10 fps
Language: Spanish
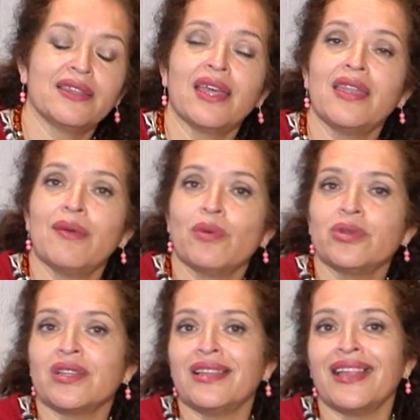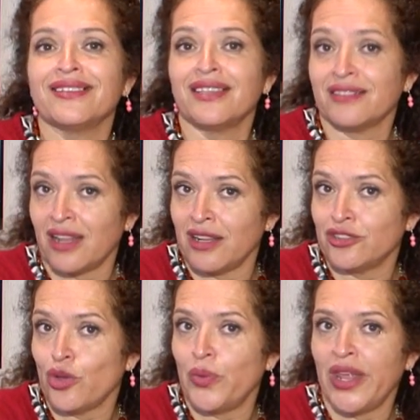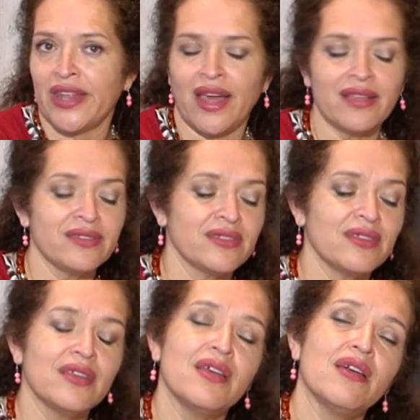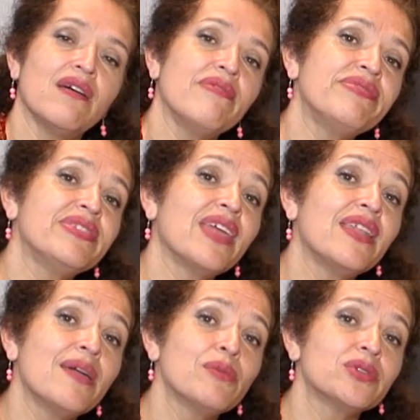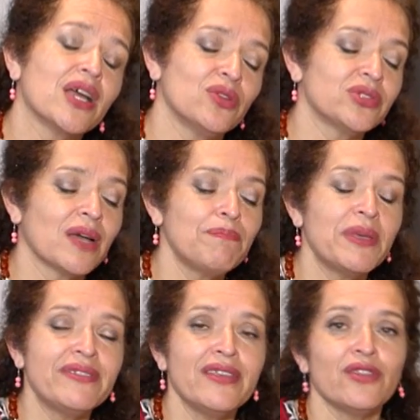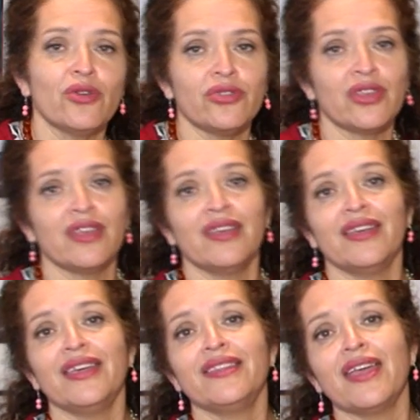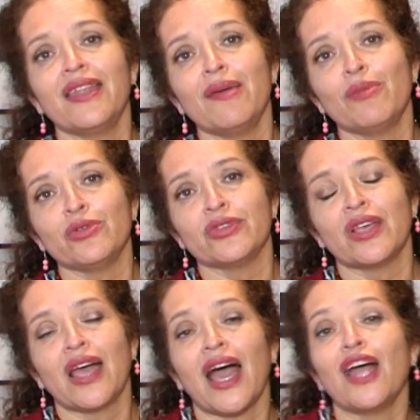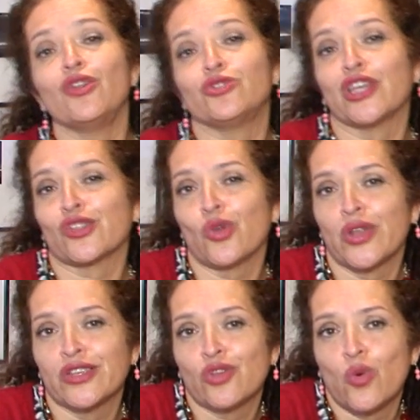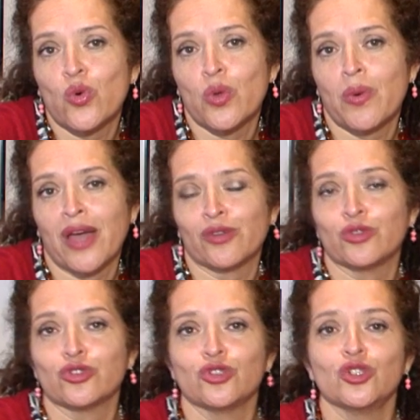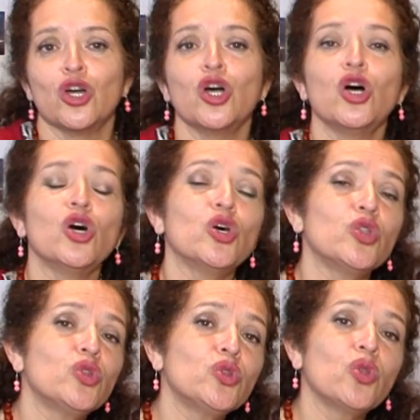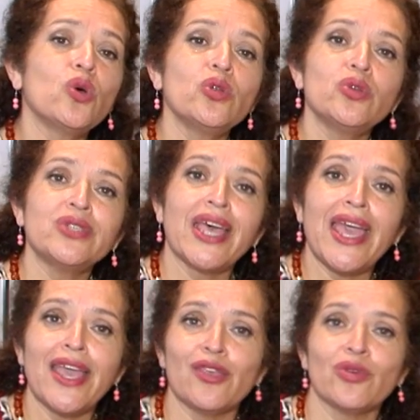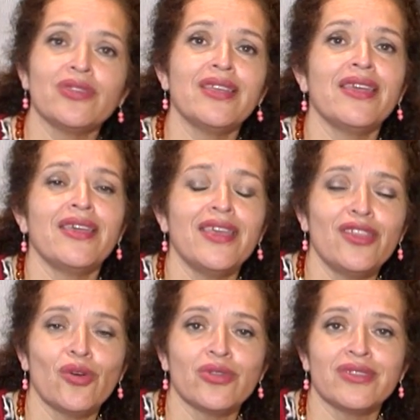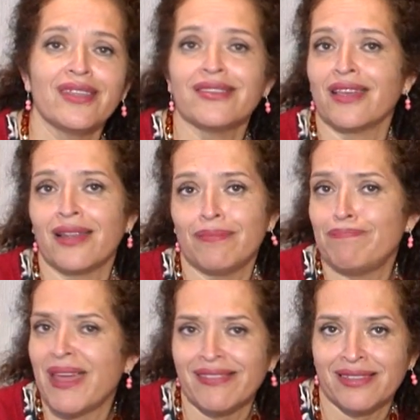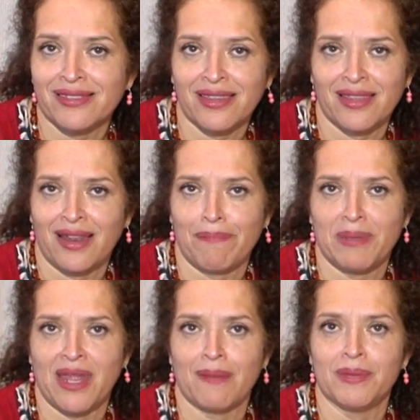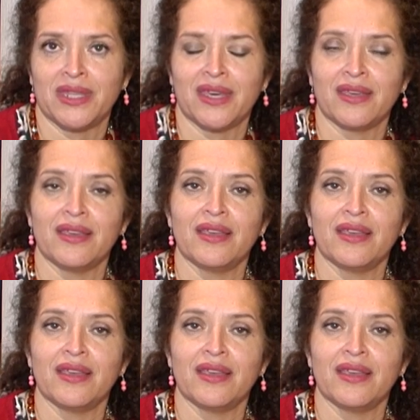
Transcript: tenemos las centrales obreras, tenemos a los campesinos y tenemos a los sectores urbanos, todos ellos dirigidos desde el vértice de la pirámide.